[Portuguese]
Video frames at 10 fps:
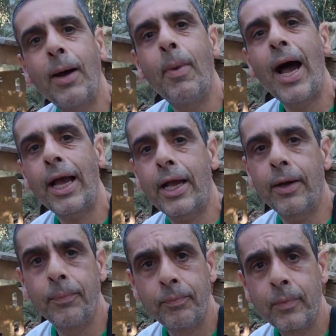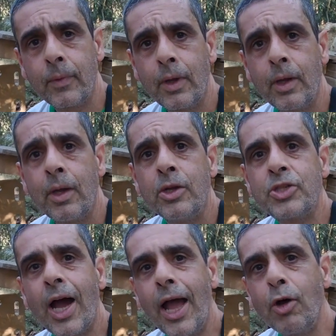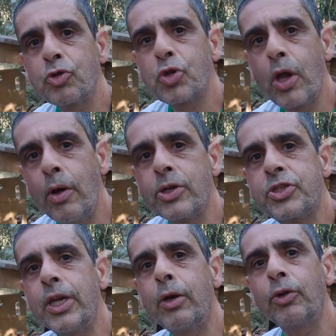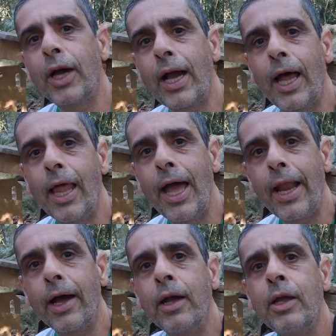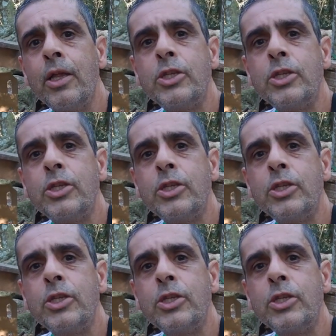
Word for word: da maca. Já é um sonho antigo da galera